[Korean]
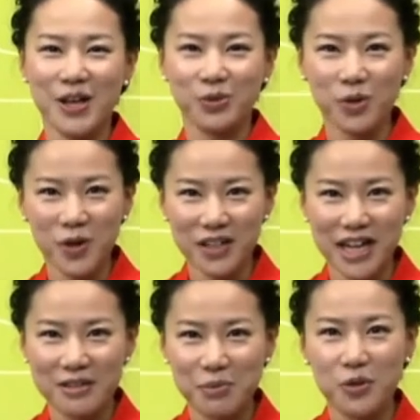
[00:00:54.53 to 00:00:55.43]

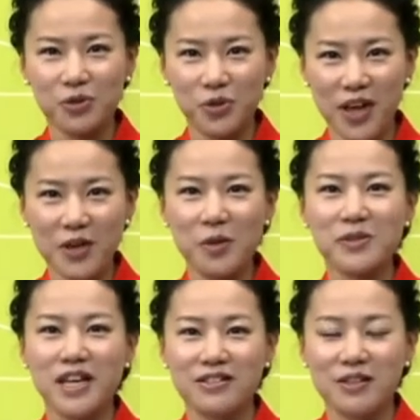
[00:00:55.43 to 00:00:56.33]
또라는 표현 뒤에
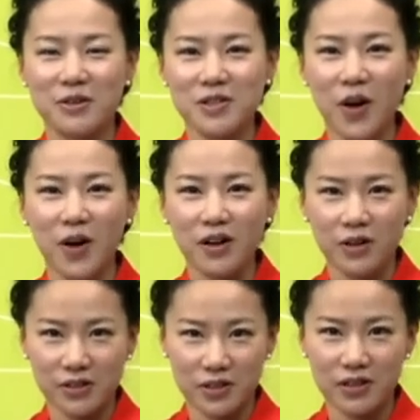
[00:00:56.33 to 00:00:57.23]
형용사를 넣어서
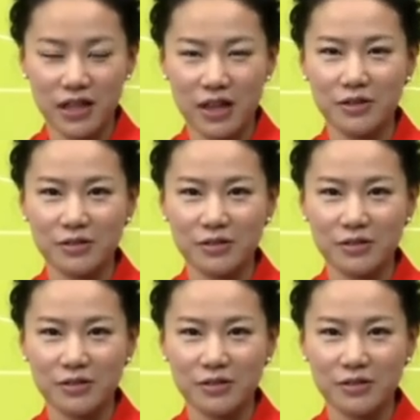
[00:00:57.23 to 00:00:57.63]
어떤 내,